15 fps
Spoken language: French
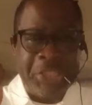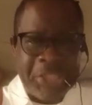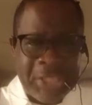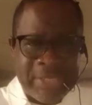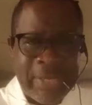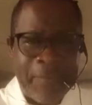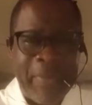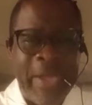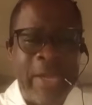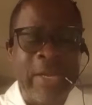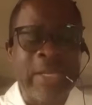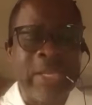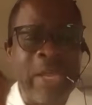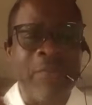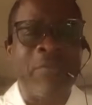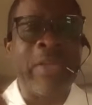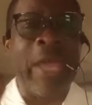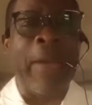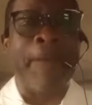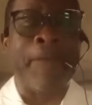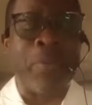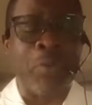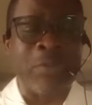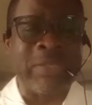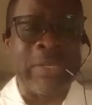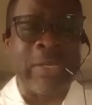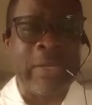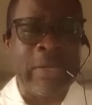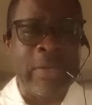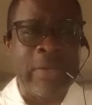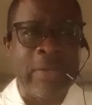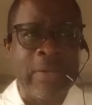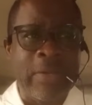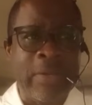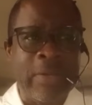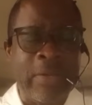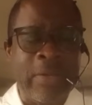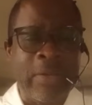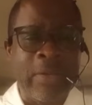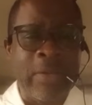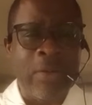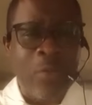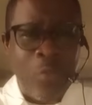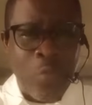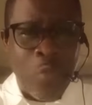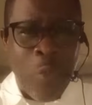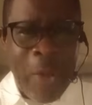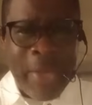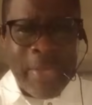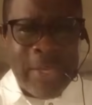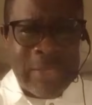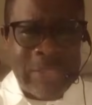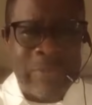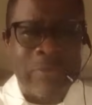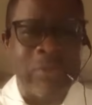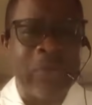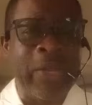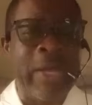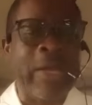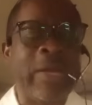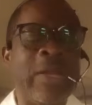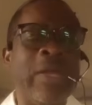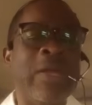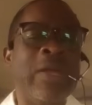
Jézabel qui avait imposé le Kwai divisionnaire